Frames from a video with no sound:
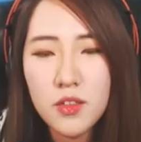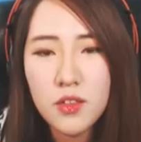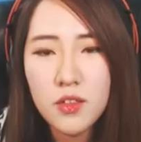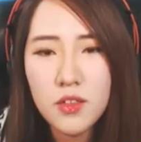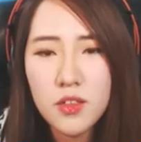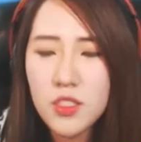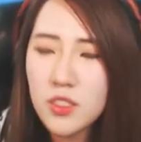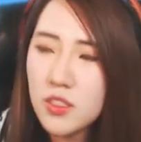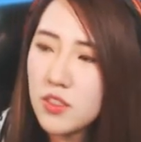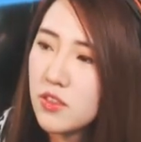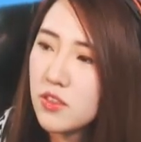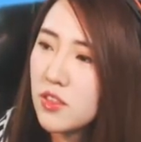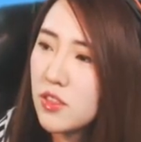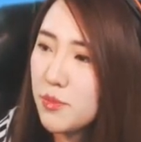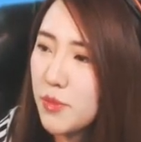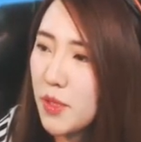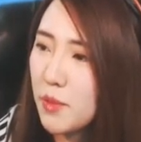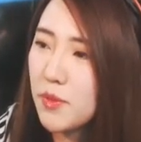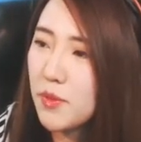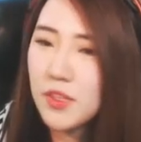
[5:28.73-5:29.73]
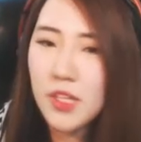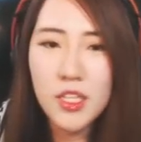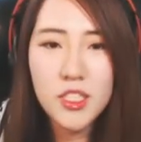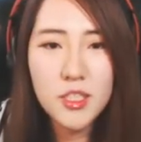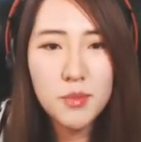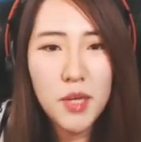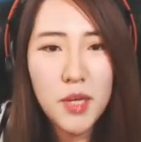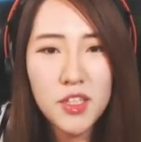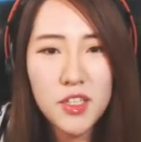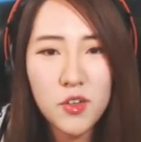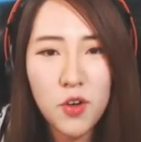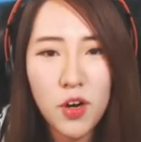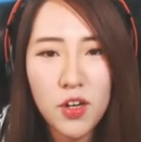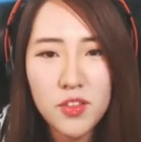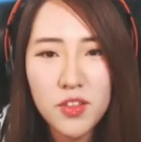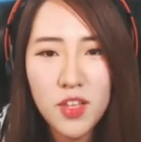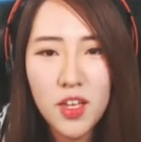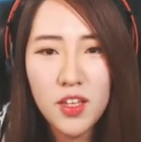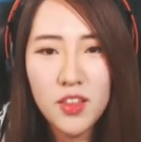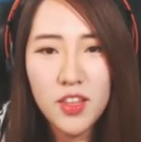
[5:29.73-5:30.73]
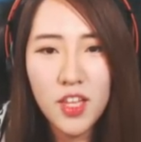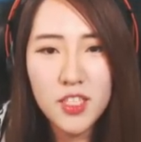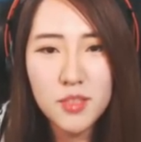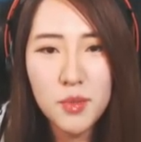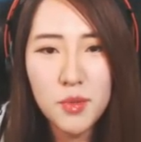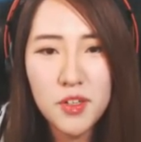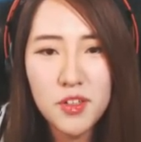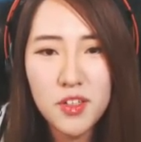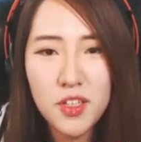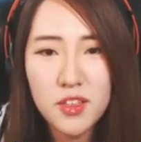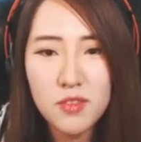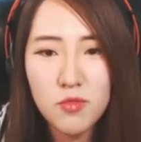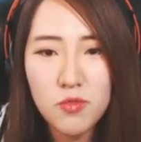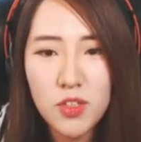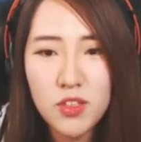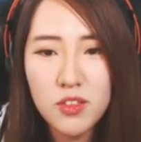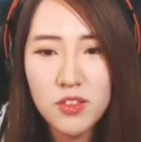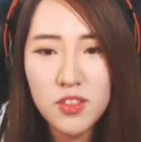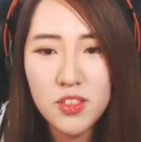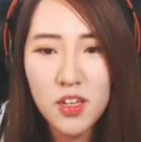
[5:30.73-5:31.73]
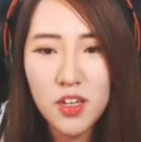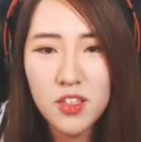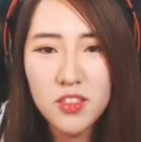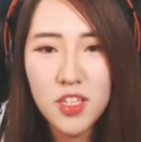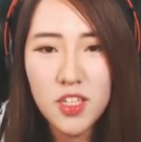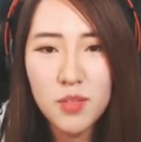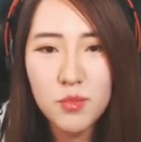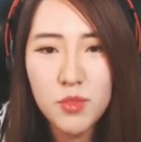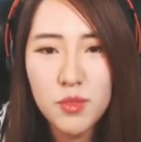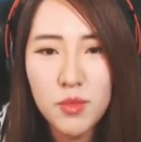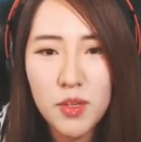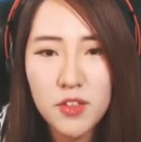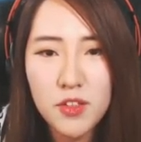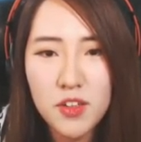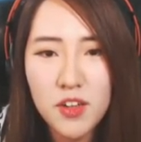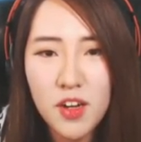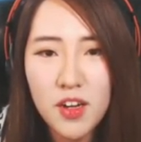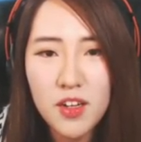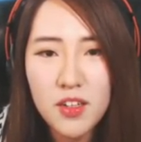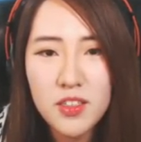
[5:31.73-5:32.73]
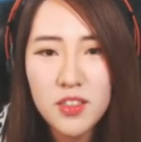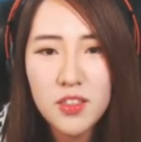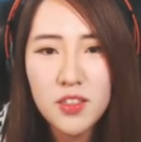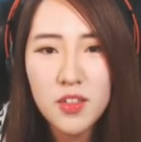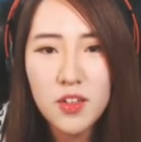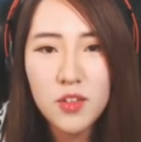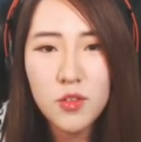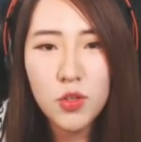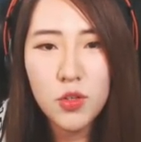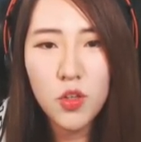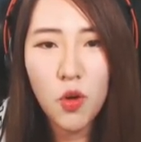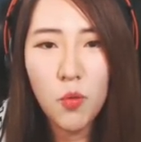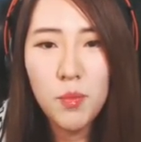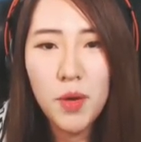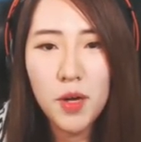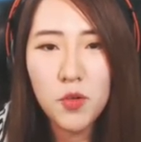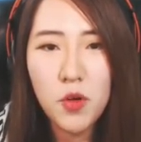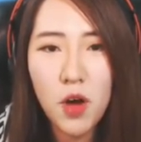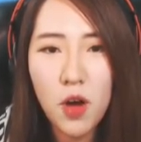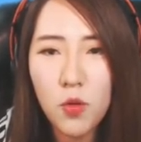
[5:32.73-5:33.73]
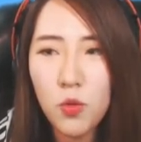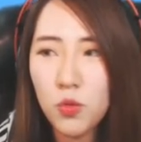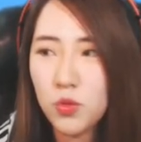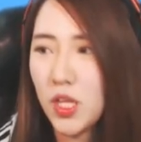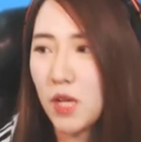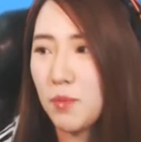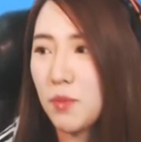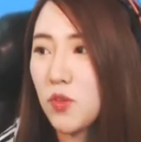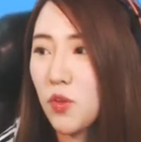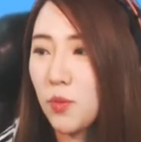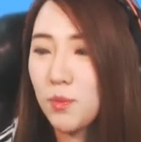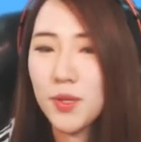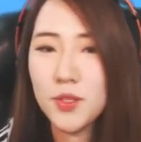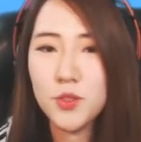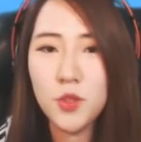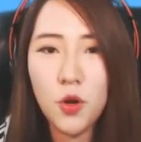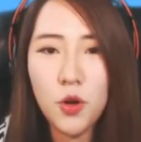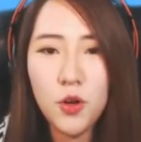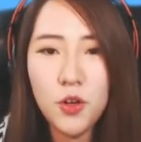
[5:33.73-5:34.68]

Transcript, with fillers: 이쯤 되면 내 집이 아닌 것 같아. 내 집에 이렇게 웬 이상한 사람들이 많을까? 여기 엄마인 것 같고 딱 봐도 엄마죠.